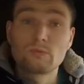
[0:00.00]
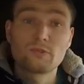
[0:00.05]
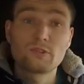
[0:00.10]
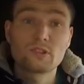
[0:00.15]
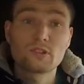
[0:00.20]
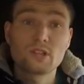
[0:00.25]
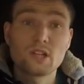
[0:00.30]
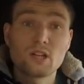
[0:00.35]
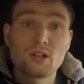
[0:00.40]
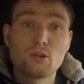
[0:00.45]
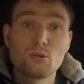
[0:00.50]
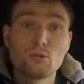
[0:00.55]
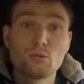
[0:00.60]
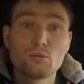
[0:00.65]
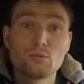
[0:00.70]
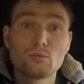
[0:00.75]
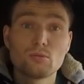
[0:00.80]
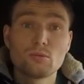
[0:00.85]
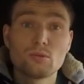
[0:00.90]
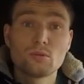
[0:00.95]
встал
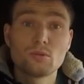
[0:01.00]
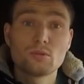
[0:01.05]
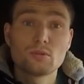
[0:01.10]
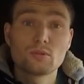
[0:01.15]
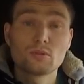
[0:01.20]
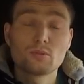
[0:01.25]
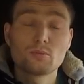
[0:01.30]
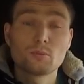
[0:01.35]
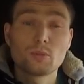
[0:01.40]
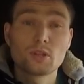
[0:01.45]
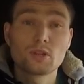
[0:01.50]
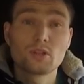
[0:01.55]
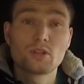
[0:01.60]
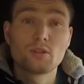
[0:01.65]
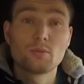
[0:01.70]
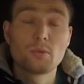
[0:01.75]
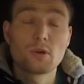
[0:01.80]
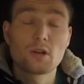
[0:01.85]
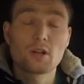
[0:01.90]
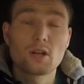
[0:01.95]
под
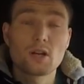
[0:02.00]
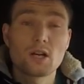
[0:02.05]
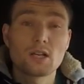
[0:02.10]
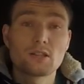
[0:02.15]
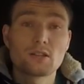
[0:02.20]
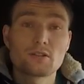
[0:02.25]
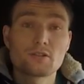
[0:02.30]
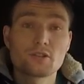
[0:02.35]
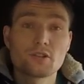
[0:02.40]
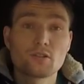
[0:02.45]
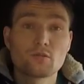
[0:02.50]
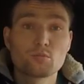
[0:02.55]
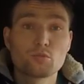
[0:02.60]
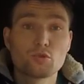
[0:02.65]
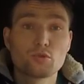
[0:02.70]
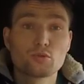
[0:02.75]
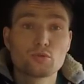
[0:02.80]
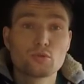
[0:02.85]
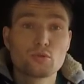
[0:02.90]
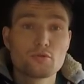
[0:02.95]
дебаркадер, сейчас
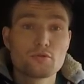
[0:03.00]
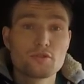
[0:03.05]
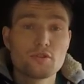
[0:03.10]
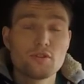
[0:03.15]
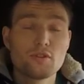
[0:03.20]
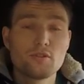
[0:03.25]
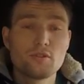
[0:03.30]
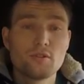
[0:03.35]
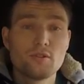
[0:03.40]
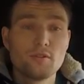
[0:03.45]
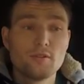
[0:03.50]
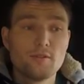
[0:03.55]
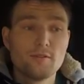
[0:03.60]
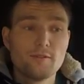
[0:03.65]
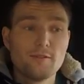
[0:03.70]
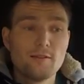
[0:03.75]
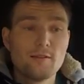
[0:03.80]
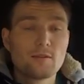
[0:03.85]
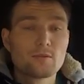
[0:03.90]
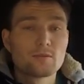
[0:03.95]
будет грузить.
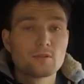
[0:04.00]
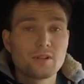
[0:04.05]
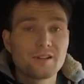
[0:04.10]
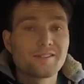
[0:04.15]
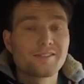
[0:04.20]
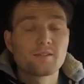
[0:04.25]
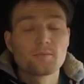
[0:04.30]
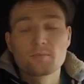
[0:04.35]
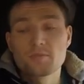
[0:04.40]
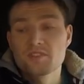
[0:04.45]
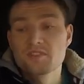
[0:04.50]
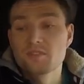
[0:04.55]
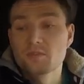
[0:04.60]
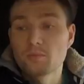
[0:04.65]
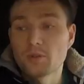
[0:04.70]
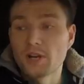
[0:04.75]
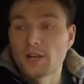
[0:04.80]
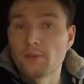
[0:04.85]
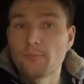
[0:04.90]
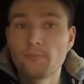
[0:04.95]
Дальше
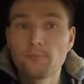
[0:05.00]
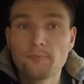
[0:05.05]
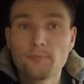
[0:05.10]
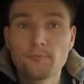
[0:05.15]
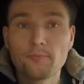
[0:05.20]
поснимаем.